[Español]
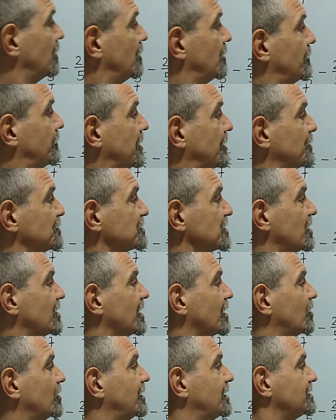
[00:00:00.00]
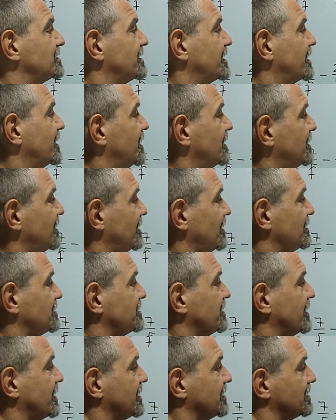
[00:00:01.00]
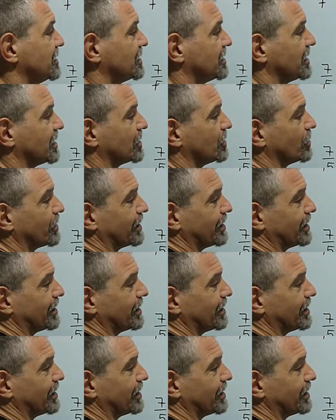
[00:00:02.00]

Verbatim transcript: Vamos ahora con el siguiente. En el siguiente tengo